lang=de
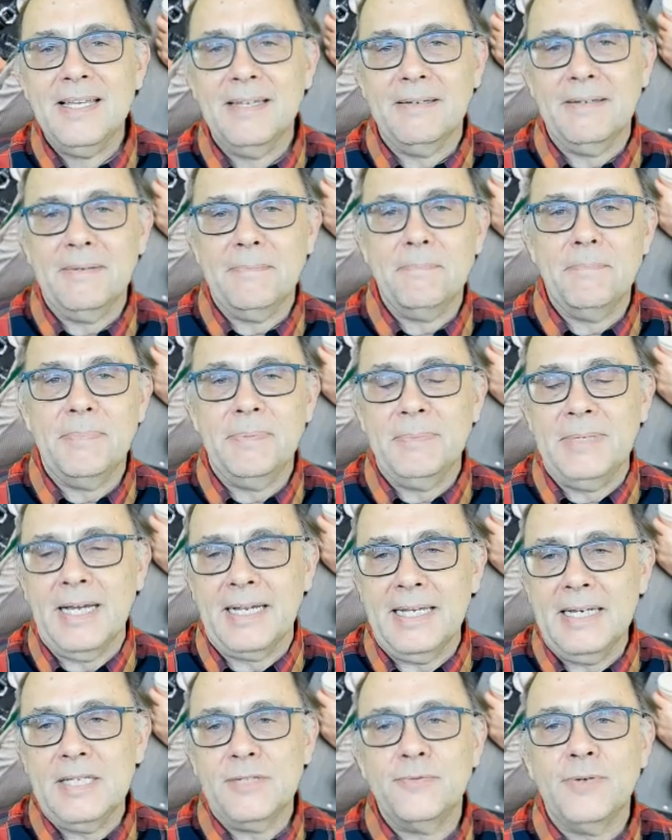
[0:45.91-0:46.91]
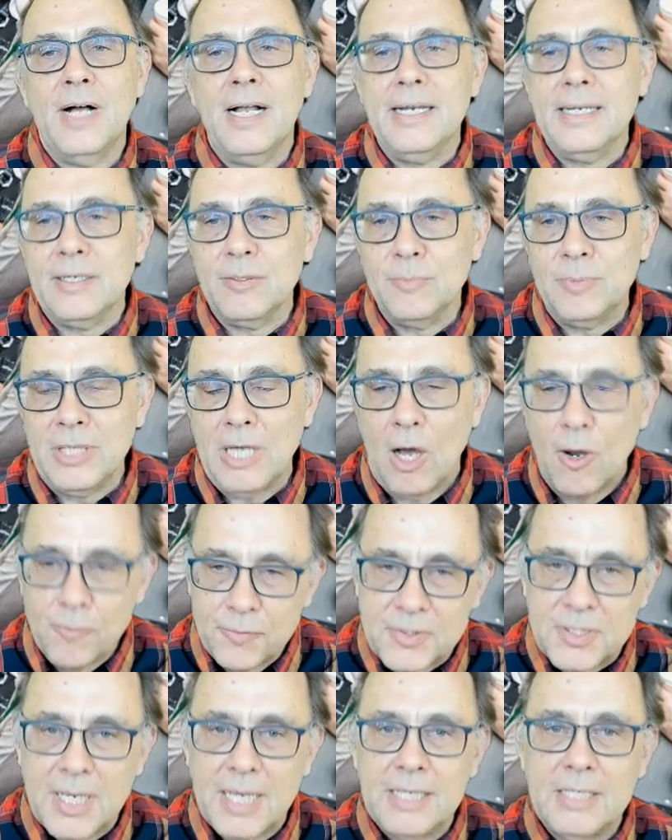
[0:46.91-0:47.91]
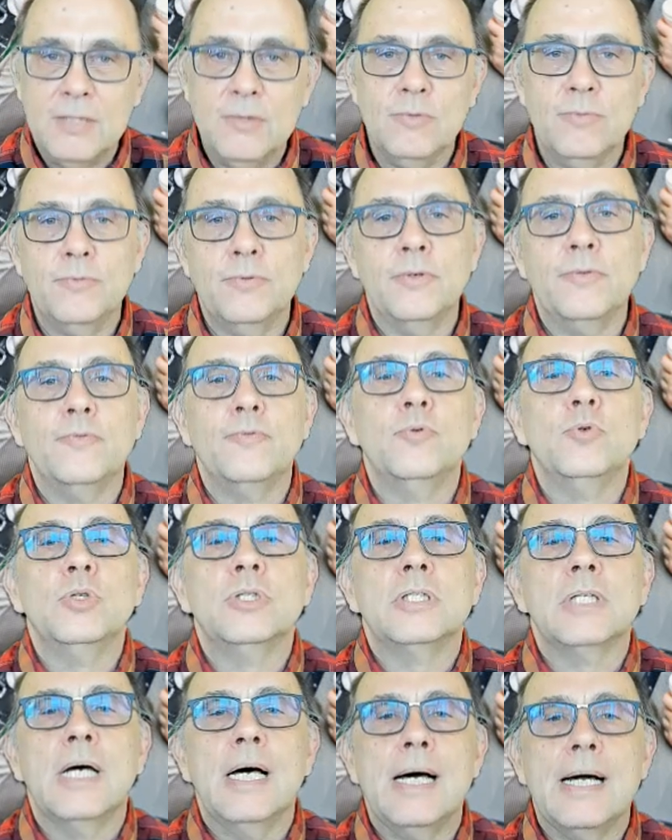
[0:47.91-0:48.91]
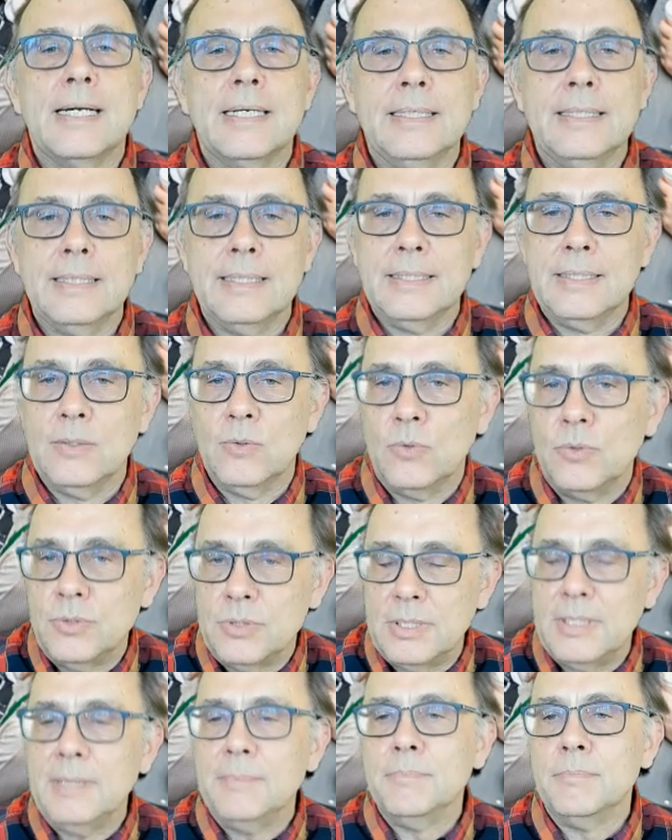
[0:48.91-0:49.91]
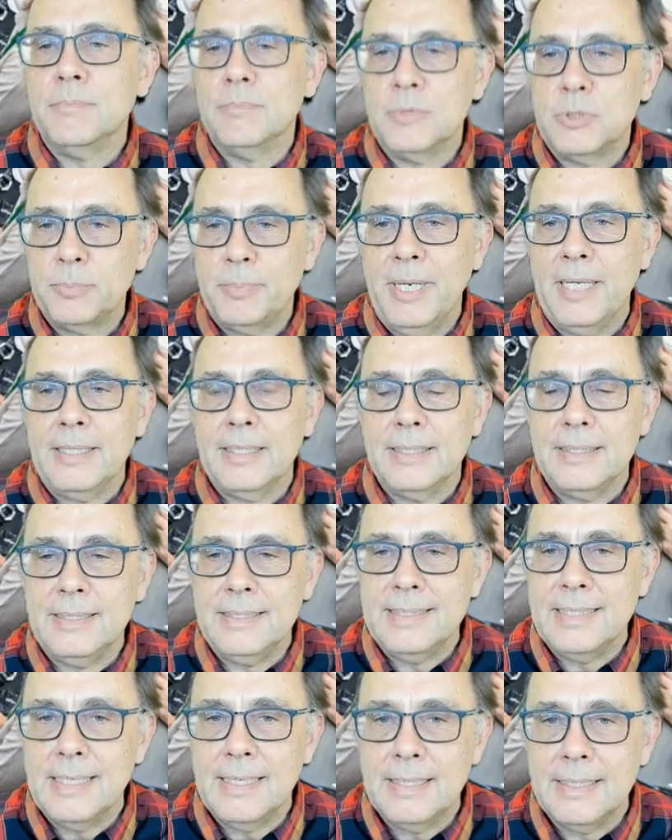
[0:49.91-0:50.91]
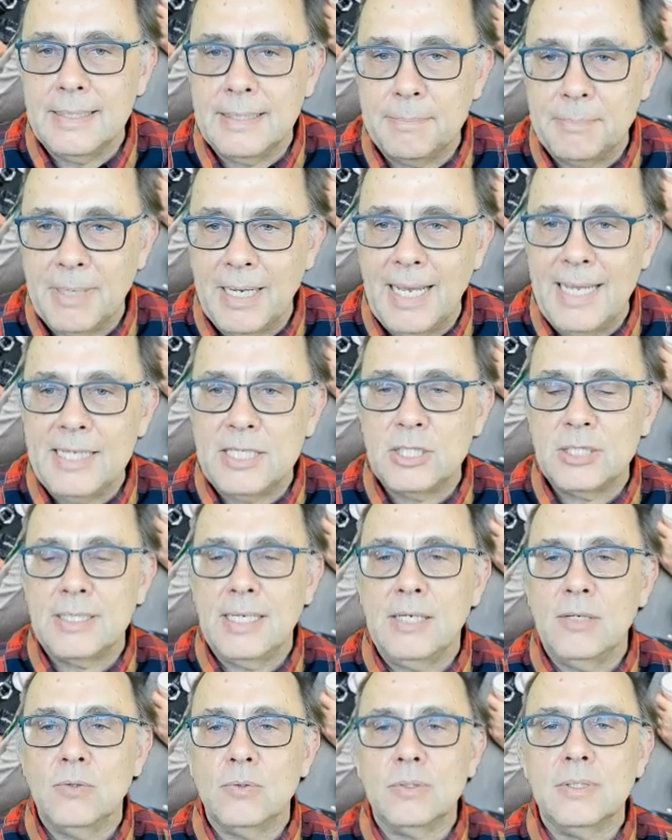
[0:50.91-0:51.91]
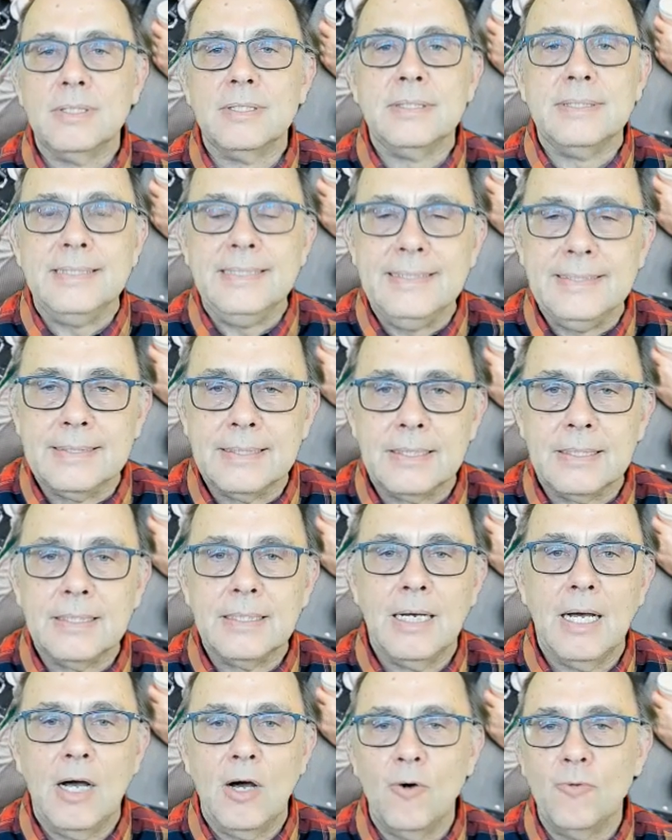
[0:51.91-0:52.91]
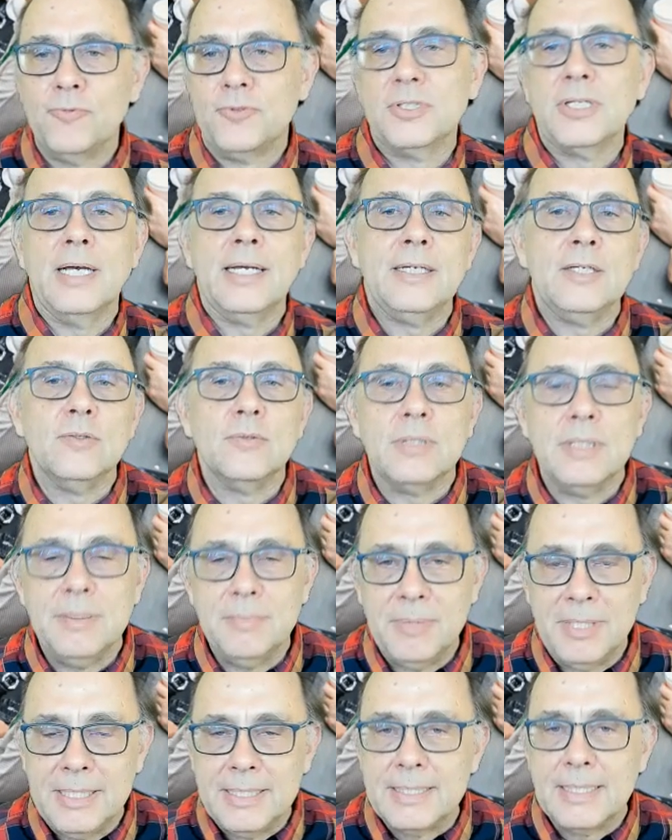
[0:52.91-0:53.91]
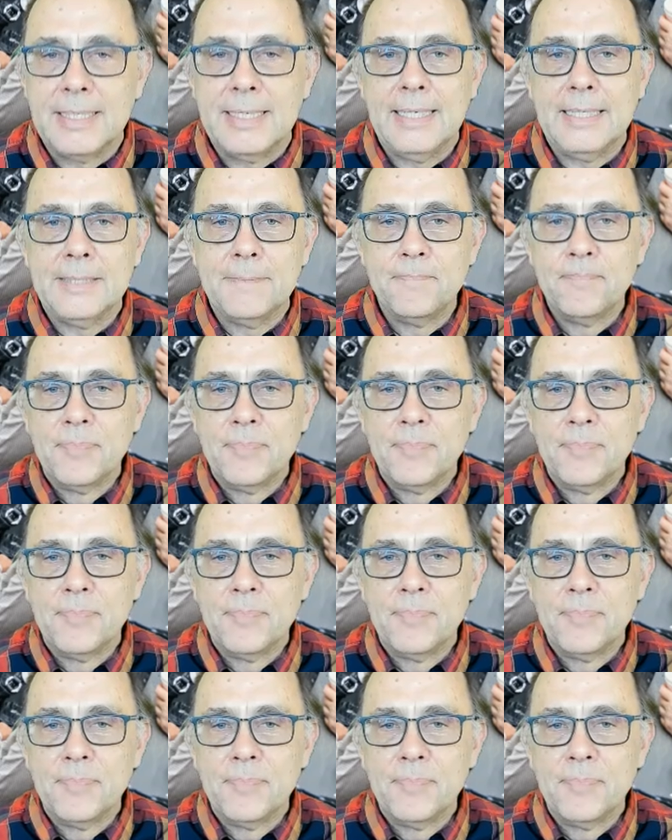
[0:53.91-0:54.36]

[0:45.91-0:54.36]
Ähm, da geht es vor allen Dingen um die Aufzeichnung von Vortragenden und eben später die äh, Bereitstellung dieser Aufzeichnung im Internet